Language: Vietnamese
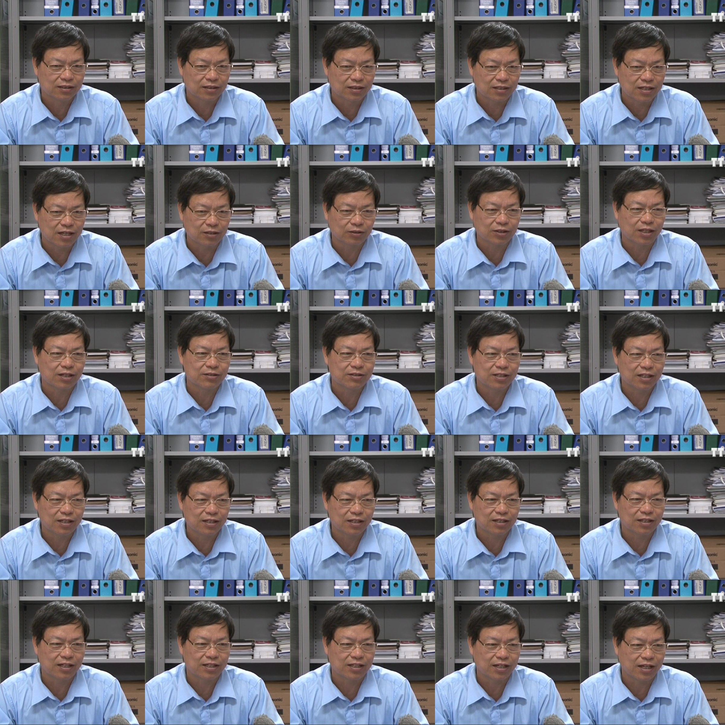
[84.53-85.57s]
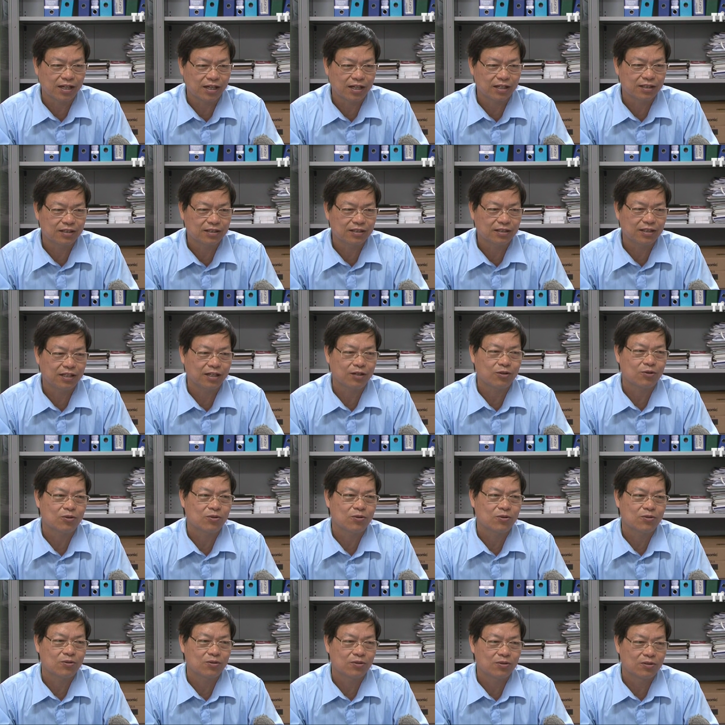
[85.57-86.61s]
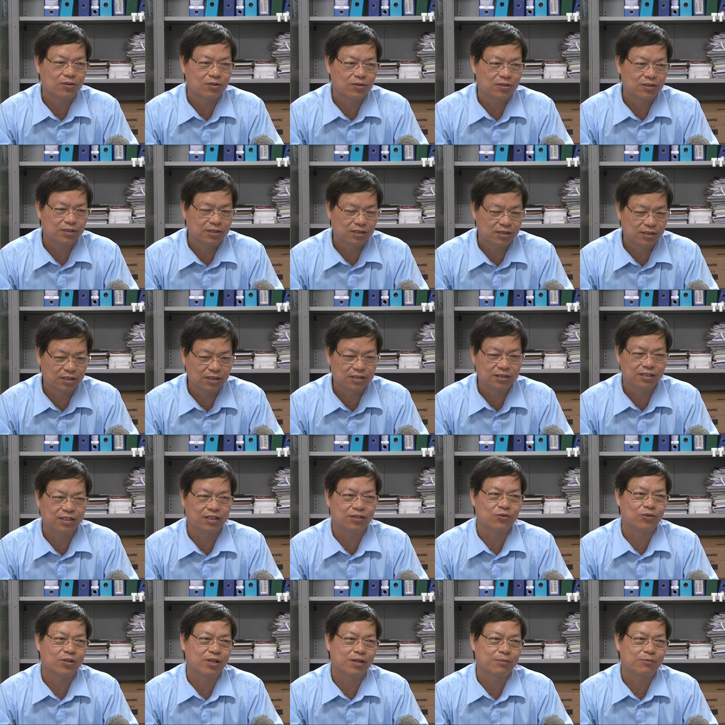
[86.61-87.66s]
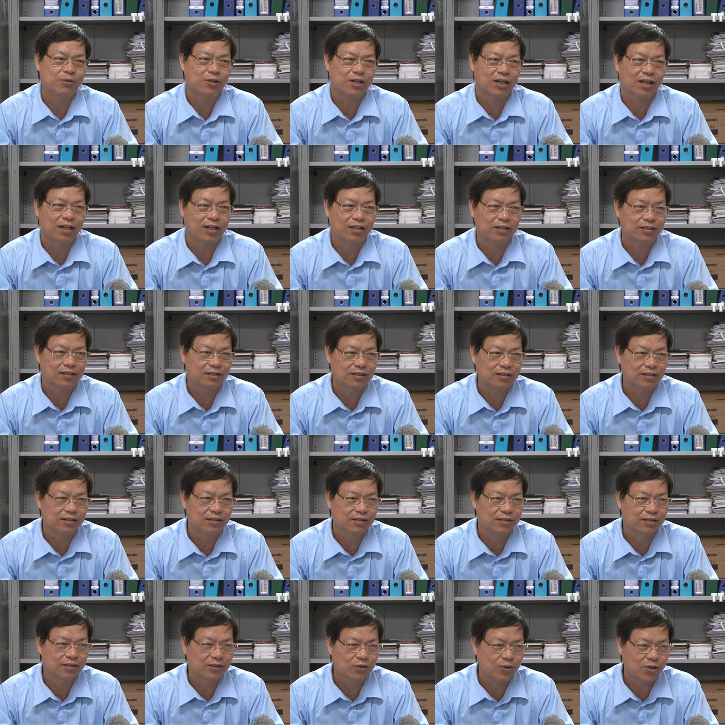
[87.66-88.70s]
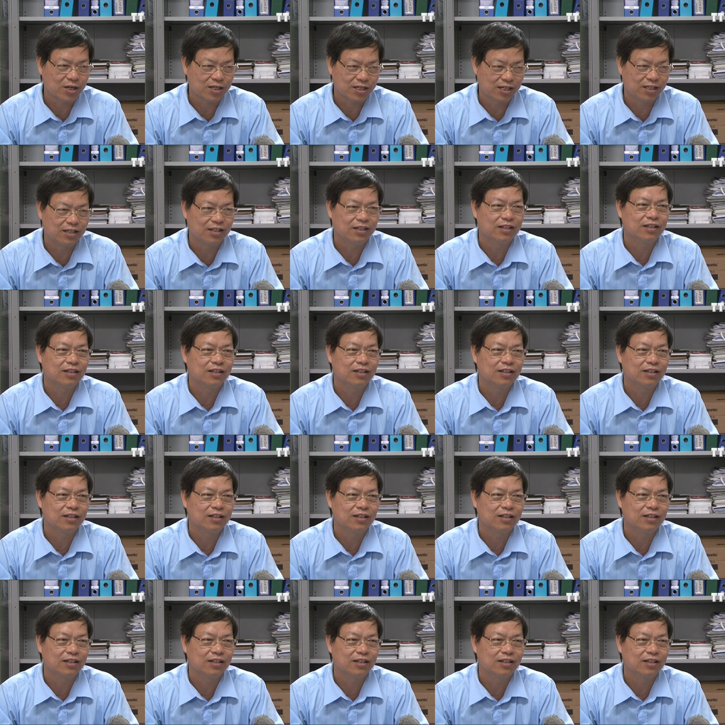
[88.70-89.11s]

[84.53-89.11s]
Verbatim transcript: đào tạo nhân lực ngành hàn theo chương trình của hiệp hội hàn hoa kỳ